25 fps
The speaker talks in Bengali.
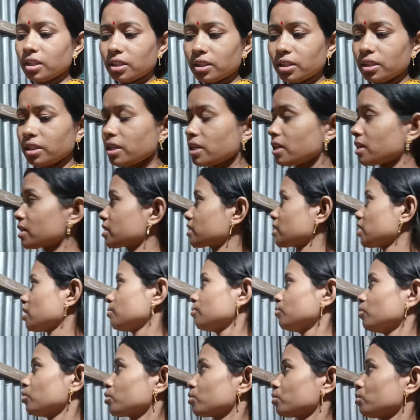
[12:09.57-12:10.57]
নিয়ে আসলাম
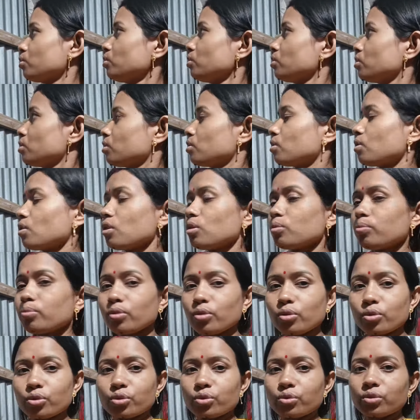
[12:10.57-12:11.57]
ওষুধ
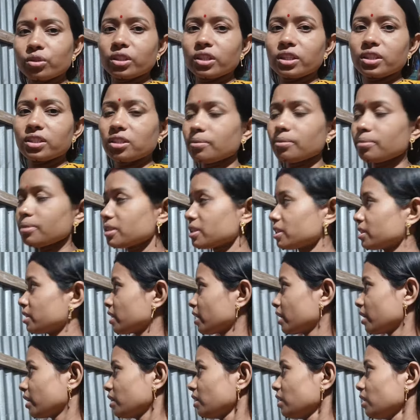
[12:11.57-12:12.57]
অল্পই ওষুধ দিয়েছে বেশি
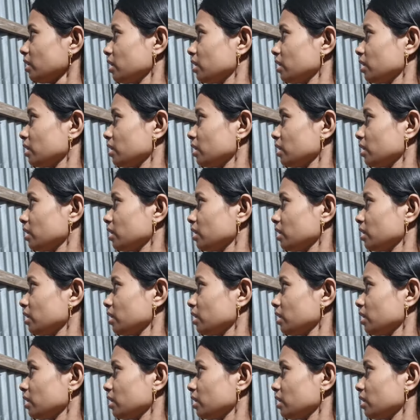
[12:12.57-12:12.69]
দেয়নি